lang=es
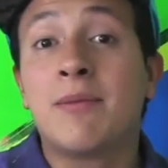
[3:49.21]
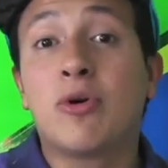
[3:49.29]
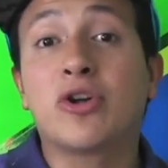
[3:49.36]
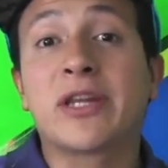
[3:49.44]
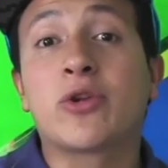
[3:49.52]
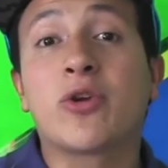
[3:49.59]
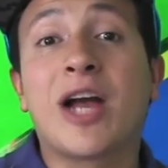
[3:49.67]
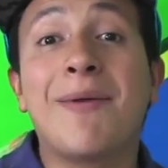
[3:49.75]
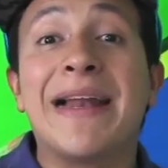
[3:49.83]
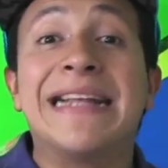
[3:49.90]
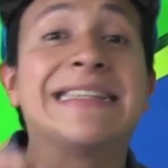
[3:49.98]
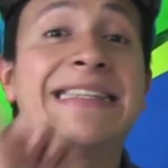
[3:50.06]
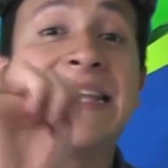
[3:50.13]
a lo mejor te tocaba
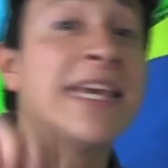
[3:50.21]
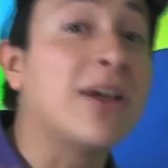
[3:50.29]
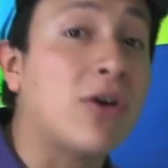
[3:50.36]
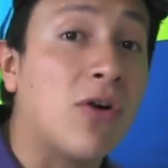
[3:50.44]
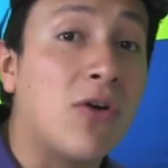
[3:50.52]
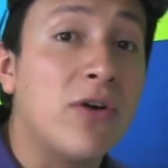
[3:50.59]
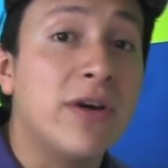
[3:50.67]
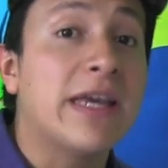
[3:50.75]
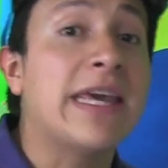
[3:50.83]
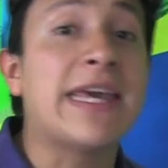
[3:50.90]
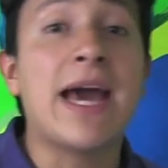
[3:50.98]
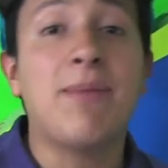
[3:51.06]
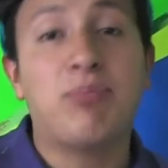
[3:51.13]
el 5
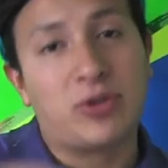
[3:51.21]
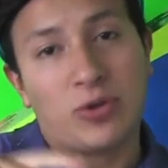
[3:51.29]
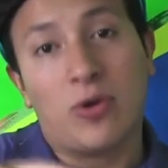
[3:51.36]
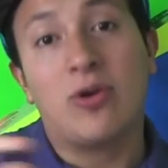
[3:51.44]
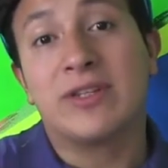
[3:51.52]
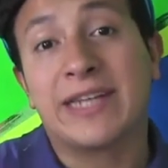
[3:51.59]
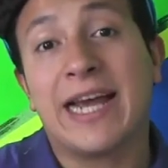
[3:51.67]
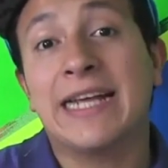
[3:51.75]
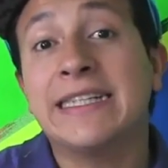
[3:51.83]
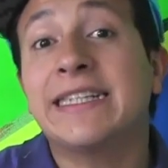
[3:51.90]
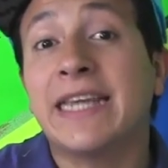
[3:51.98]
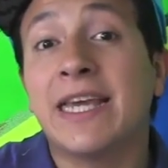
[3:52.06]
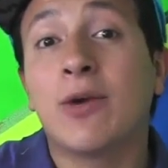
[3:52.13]
y ya pues todos los que
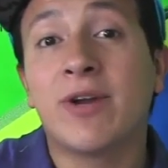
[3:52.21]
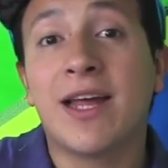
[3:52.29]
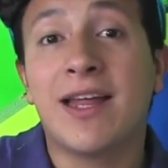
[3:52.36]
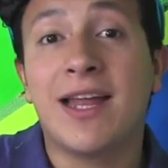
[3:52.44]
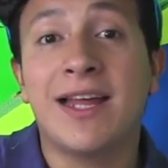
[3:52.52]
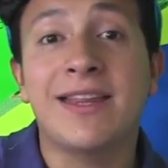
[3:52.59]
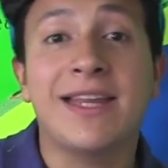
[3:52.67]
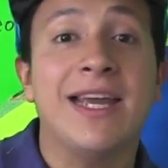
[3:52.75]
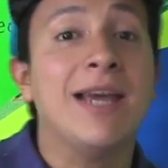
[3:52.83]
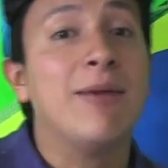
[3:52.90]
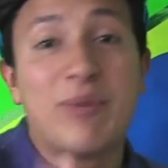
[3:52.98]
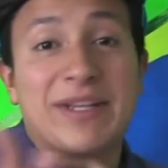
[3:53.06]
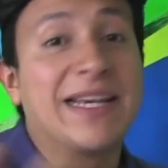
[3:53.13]
eran 5 en
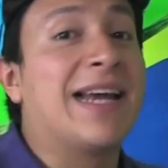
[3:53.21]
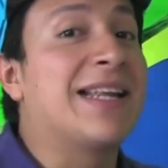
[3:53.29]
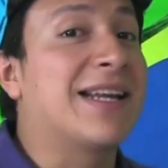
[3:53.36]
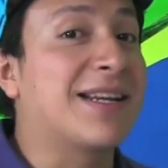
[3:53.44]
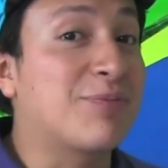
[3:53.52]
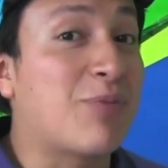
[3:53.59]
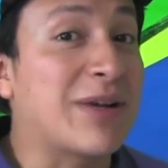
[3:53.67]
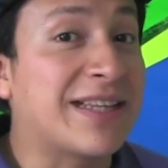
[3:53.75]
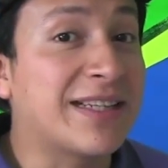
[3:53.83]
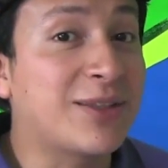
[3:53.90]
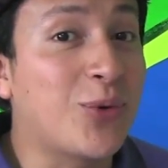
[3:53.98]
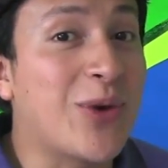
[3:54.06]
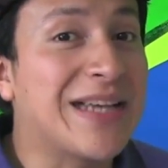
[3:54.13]
adelante pues eran las
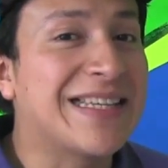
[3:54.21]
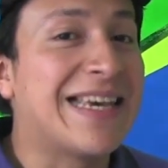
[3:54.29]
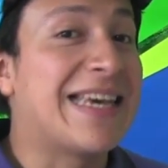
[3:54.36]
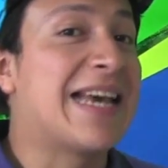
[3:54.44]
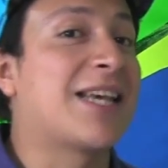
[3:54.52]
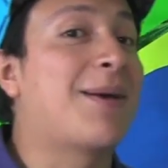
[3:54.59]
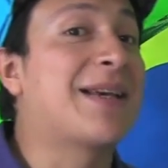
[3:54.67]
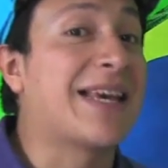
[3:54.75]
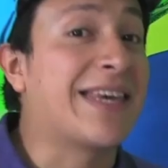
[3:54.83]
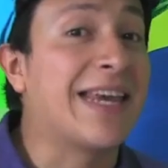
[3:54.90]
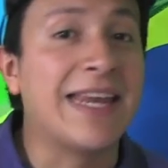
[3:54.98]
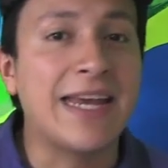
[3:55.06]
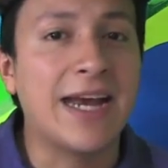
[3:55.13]
respuestas tuyas y ya sabes a
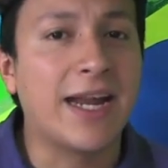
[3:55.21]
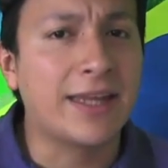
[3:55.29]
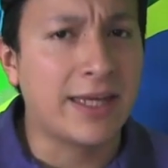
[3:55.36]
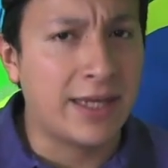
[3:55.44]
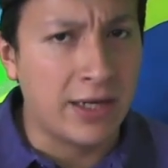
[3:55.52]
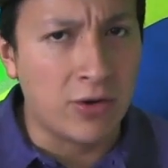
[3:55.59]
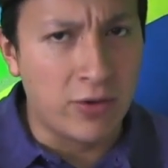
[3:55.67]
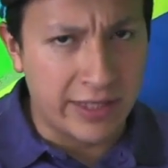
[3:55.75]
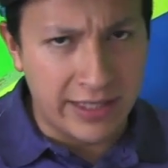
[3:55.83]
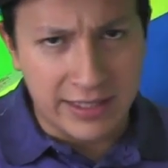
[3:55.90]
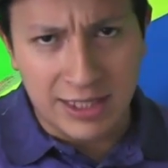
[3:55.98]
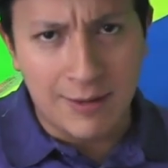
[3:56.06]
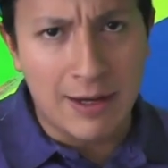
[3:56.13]
quién ligarte, a quién no,
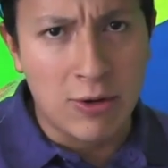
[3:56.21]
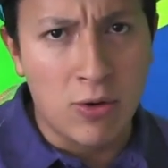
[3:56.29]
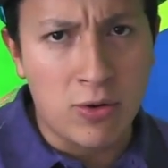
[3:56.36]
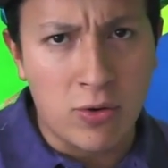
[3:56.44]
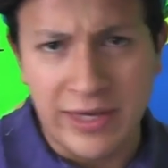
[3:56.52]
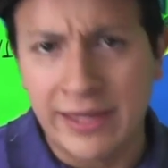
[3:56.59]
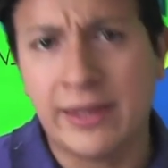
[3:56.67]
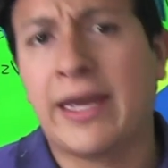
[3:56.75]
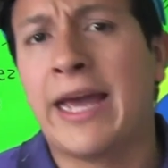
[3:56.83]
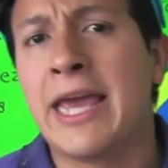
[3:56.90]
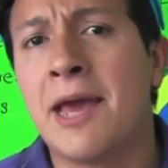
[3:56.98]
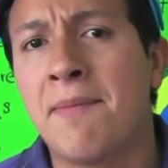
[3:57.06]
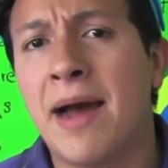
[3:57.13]
quién estaba loco, quién te
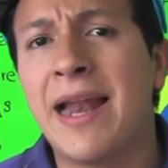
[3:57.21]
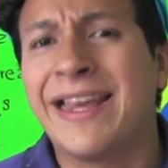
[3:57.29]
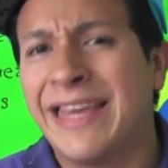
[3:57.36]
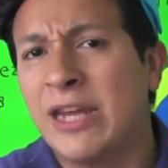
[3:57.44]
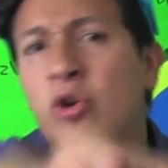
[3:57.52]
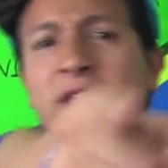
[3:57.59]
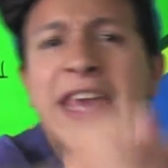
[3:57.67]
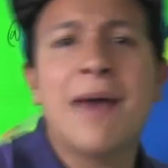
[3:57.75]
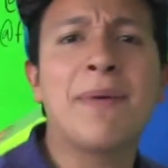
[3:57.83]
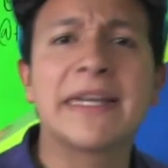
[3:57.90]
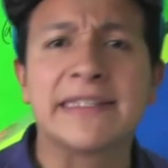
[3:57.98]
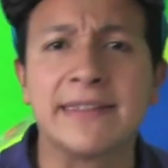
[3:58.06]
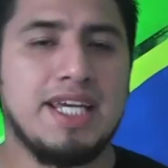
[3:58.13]
caía mal, a quién odiabas.